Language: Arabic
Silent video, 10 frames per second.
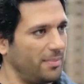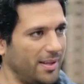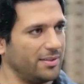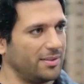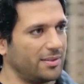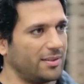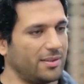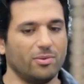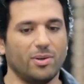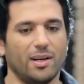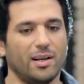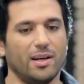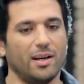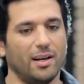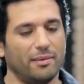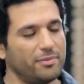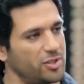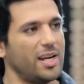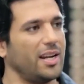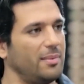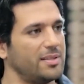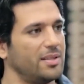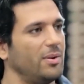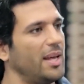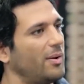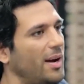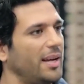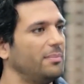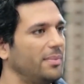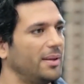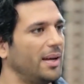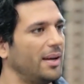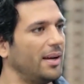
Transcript: بجد وفي الشارع مثلا والاقي واحد